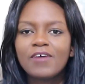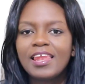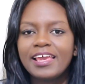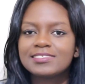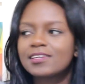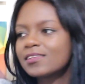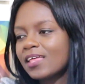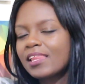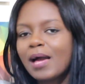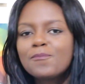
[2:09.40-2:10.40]
Valência, que
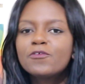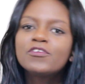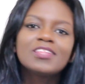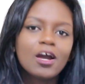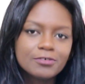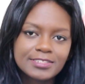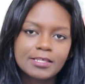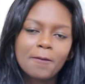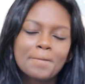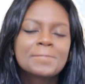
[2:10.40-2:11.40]
tá lá pro
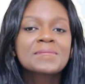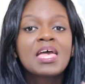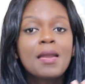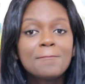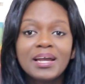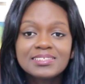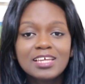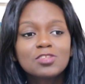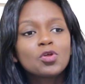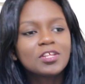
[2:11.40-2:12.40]
finalzinho. Mas
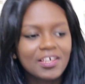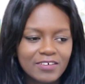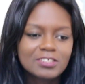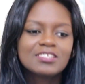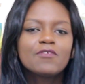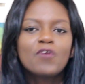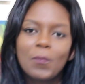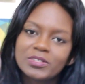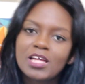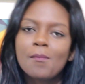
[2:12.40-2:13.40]
aí toda vez que você for
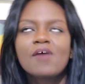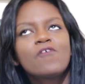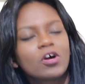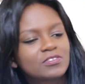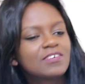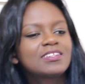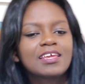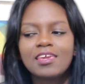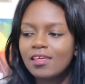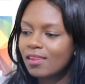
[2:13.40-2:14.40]
postar uma foto, você vai ter
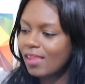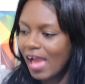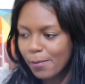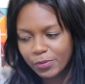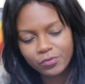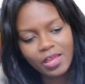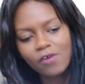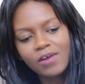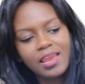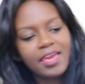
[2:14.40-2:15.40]
que ir lá procurar
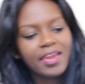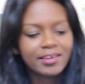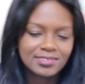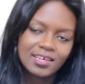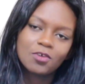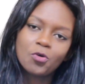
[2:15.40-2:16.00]
o Valência e